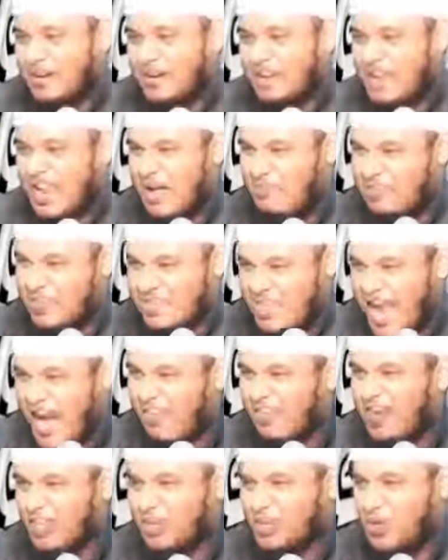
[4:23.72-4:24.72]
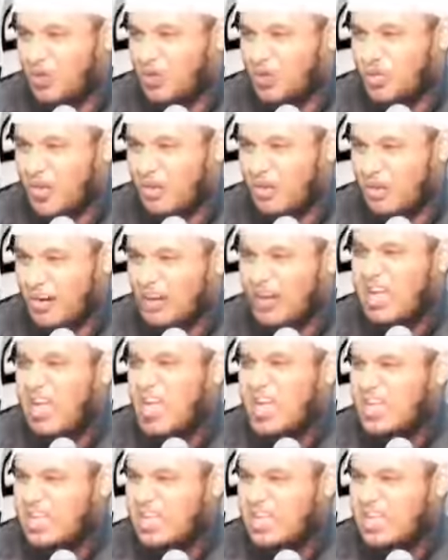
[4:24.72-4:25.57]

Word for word: அவர்கள் எல்லாம் கேவலத்துக்குரியவர்கள்